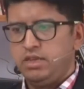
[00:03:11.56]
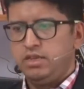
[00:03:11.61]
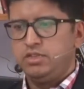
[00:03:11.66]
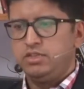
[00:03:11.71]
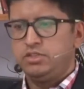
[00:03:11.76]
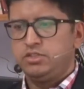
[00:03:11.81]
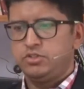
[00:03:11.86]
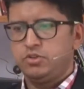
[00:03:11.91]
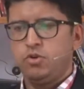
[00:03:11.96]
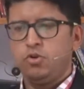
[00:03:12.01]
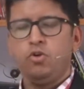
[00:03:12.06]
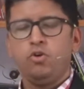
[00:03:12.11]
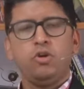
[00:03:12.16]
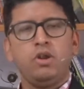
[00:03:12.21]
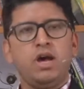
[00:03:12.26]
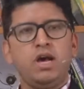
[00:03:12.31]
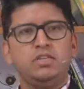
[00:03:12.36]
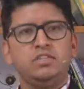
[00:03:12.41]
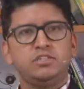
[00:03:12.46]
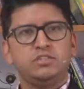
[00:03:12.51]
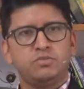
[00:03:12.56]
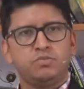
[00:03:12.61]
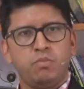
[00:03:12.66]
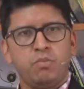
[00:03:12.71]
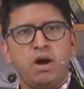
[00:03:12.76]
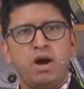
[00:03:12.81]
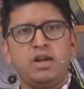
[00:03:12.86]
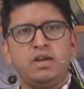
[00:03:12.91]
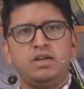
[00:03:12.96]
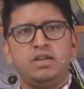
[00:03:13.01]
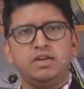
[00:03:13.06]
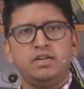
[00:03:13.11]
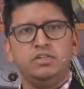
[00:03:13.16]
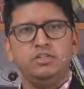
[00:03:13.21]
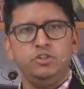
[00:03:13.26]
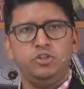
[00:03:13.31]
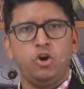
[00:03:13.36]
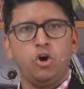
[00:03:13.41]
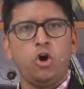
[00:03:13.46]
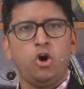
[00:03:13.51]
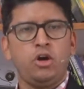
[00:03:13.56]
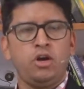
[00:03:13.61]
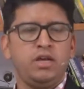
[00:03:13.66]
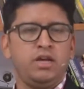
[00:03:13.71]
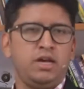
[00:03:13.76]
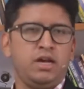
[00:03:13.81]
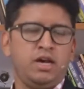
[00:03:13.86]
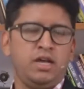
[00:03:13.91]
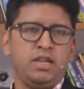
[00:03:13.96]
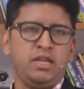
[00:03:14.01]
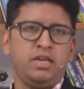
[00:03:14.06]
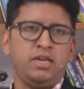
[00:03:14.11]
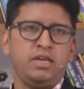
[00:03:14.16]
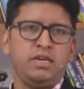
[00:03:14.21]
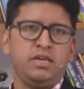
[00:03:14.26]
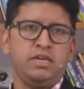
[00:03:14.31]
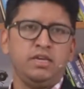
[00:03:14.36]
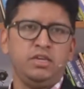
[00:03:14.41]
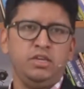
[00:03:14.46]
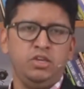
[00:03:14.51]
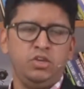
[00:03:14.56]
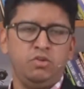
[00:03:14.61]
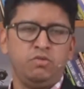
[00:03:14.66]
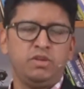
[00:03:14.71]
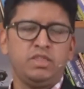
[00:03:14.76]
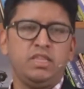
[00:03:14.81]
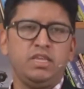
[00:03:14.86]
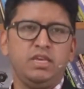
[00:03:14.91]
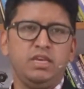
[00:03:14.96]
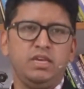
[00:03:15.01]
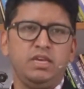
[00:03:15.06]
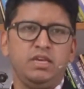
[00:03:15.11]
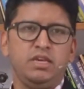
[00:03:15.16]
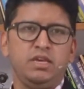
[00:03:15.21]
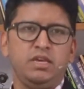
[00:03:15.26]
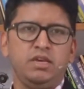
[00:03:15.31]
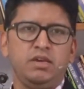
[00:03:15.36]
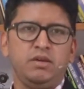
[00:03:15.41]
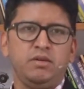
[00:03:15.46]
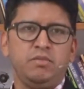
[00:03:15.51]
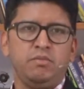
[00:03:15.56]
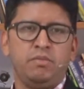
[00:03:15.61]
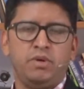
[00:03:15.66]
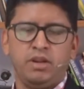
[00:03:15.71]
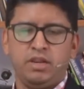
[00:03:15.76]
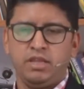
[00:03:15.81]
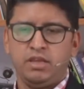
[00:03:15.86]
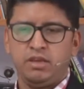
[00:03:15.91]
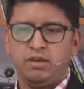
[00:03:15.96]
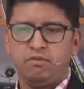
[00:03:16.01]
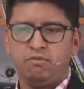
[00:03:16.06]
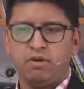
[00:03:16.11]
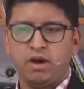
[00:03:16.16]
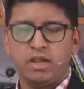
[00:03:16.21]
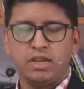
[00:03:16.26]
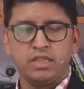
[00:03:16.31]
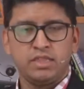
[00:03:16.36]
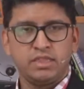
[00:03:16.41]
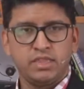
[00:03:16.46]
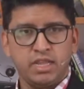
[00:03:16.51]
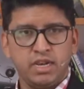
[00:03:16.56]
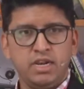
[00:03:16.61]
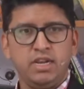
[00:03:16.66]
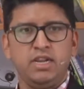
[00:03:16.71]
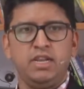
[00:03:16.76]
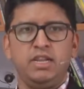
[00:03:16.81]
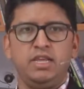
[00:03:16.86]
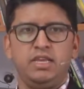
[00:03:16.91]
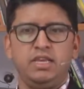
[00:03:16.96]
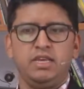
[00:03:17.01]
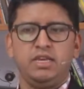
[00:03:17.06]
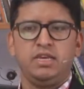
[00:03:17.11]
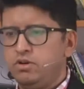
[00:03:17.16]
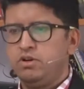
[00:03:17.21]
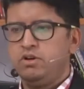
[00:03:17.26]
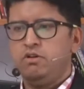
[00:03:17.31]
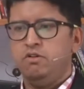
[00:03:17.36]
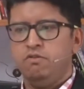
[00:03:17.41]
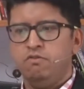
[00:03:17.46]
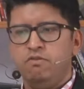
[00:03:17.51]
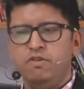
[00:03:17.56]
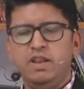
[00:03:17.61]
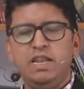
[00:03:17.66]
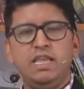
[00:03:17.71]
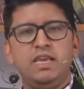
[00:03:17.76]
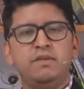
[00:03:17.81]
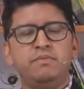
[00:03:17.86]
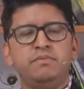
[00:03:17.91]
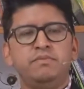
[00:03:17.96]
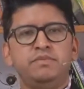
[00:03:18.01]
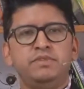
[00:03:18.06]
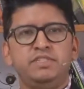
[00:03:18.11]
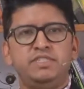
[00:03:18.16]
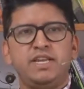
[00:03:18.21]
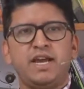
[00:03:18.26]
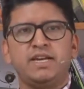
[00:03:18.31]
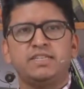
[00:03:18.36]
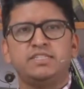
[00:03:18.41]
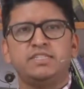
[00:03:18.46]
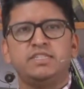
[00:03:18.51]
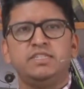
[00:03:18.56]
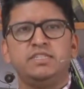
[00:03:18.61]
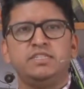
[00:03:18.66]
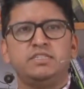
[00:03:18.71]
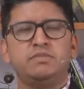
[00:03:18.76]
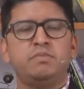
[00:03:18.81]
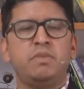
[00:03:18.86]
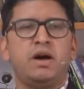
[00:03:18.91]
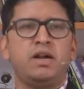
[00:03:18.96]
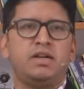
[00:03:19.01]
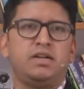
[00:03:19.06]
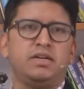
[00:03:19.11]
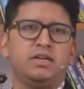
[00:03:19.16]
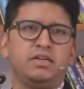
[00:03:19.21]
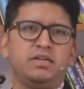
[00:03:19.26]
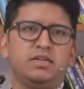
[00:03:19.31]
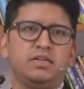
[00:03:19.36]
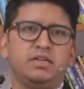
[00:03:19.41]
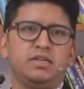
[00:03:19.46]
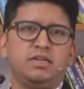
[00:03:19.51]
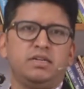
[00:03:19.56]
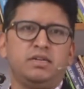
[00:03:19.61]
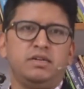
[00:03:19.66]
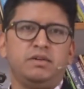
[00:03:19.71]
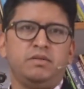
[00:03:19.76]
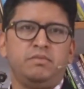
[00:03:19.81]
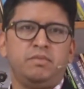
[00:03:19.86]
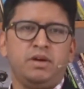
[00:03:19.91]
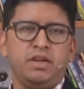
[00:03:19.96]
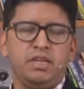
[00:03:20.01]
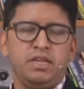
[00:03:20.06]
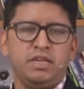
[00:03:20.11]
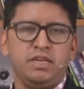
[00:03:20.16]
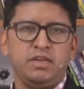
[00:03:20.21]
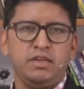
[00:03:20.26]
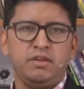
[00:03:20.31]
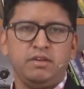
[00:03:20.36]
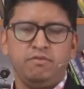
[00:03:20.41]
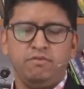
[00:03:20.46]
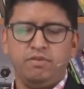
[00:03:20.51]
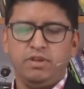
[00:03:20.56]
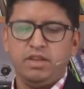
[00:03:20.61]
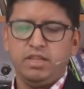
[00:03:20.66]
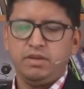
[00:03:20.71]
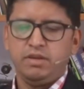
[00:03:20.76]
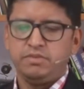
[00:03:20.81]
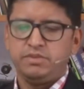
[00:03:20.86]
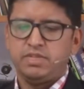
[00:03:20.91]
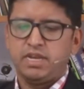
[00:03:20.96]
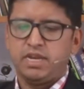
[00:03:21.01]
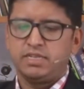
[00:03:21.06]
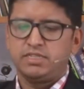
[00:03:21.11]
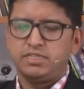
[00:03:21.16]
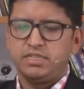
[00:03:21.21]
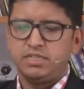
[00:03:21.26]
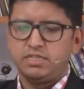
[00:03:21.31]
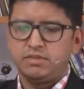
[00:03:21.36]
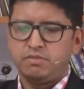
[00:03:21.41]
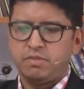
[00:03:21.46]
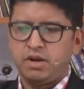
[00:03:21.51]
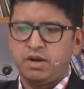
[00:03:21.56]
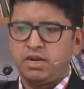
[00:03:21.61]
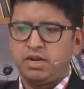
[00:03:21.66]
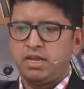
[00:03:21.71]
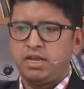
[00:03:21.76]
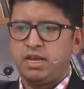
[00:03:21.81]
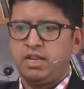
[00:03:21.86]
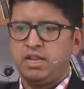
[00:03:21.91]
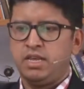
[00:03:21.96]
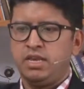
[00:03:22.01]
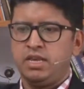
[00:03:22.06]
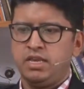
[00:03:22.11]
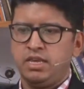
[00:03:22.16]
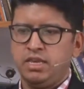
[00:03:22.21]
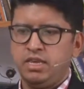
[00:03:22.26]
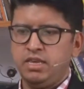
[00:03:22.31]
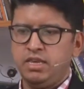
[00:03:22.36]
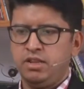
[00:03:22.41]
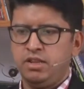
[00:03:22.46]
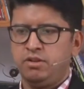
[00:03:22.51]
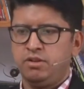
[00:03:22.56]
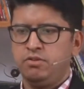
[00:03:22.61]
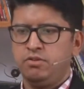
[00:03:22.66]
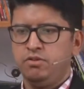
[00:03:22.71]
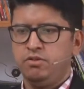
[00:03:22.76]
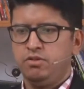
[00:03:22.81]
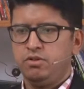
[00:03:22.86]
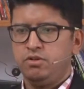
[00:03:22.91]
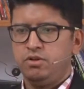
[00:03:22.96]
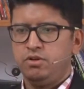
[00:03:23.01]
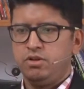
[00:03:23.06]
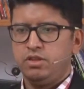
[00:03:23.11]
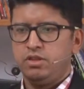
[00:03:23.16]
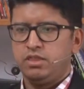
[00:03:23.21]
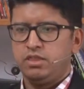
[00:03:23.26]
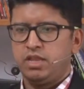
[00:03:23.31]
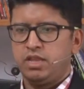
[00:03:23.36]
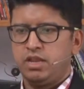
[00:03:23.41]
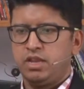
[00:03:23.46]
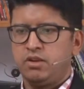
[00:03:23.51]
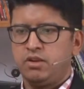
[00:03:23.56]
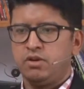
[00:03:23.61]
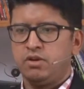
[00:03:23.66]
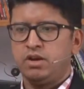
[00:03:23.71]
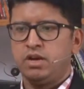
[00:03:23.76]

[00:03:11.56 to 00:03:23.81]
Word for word: సొనోరా స్మార్ట్ డాడ్ అనే యువతి మరి వారి తండ్రిని విలియం జాక్సన్ స్మార్ట్ మరి విలియం జాక్సన్ స్మార్ట్ అనే ఈయనను తన యొక్క